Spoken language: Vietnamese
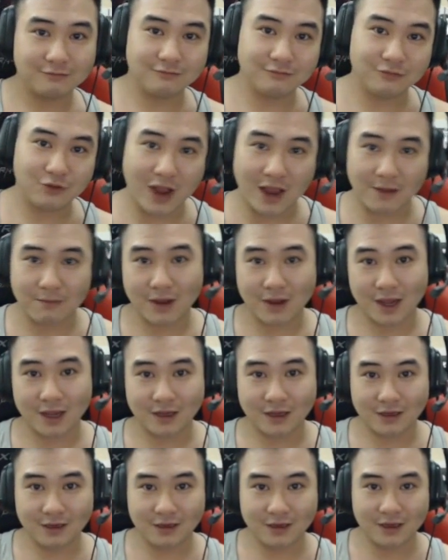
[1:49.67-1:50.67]
thoải mái,
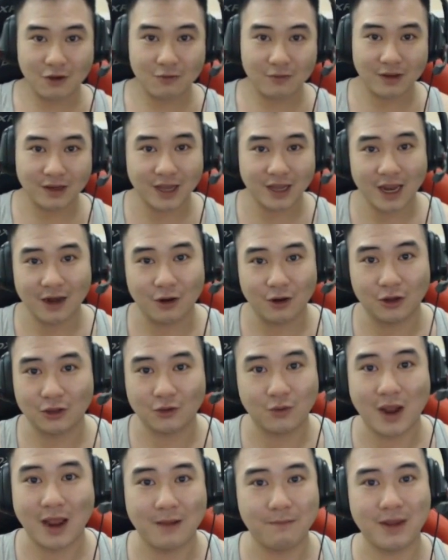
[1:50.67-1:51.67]
kêu mình gây lọ
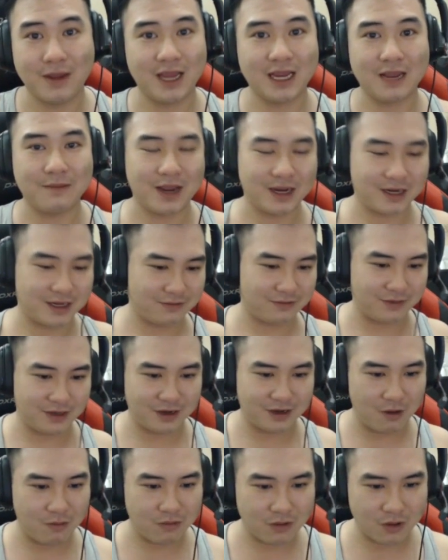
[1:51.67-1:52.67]
thoải mái các bạn ạ. Mình
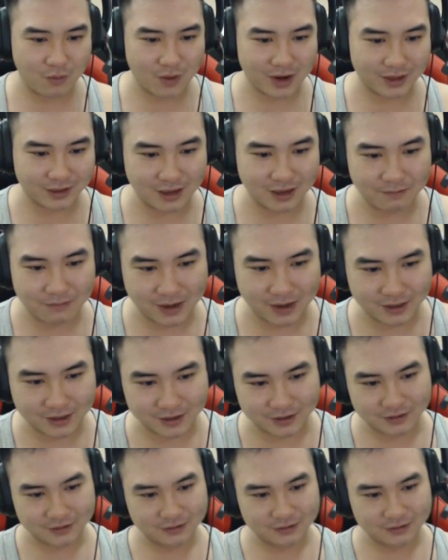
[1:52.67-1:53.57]
không có quan tâm bạn ạ.